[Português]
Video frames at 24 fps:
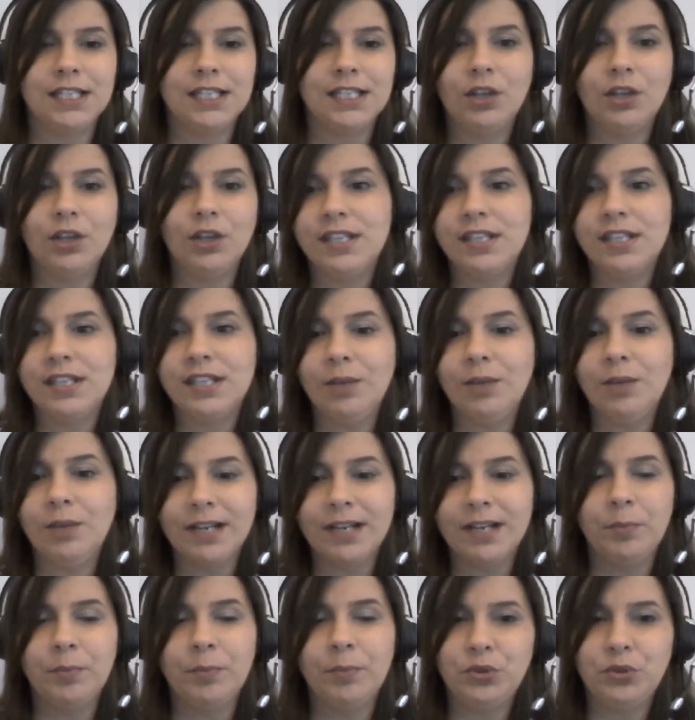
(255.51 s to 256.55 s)
Então, assim, tem uma
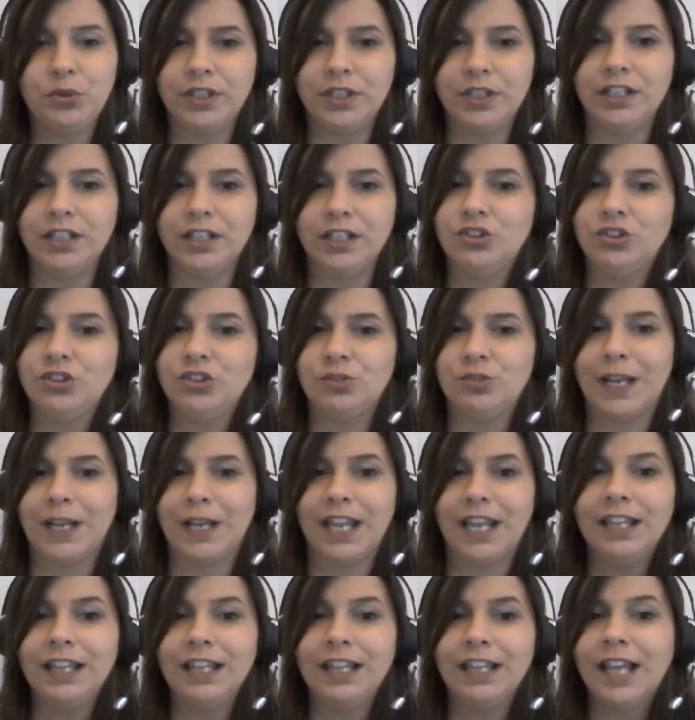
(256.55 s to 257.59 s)
gama muito grande
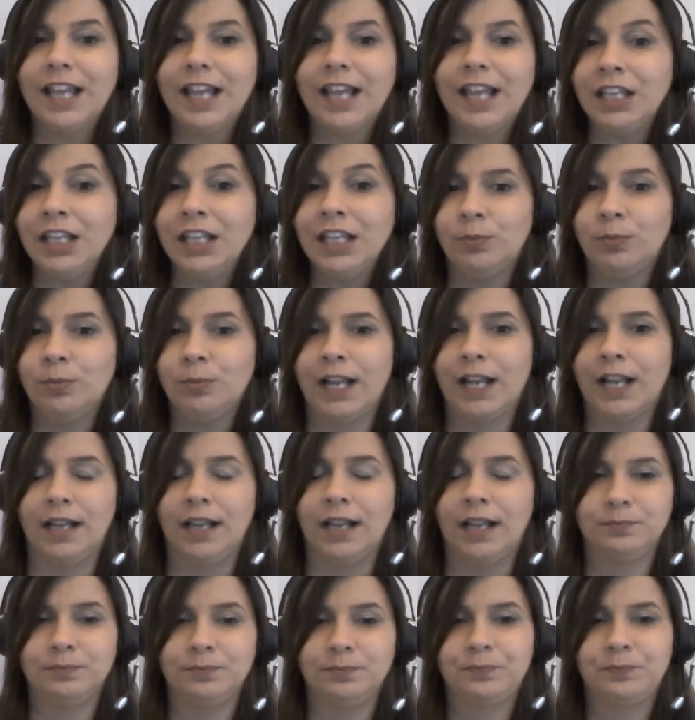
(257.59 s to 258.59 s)
para quem está indo para lá.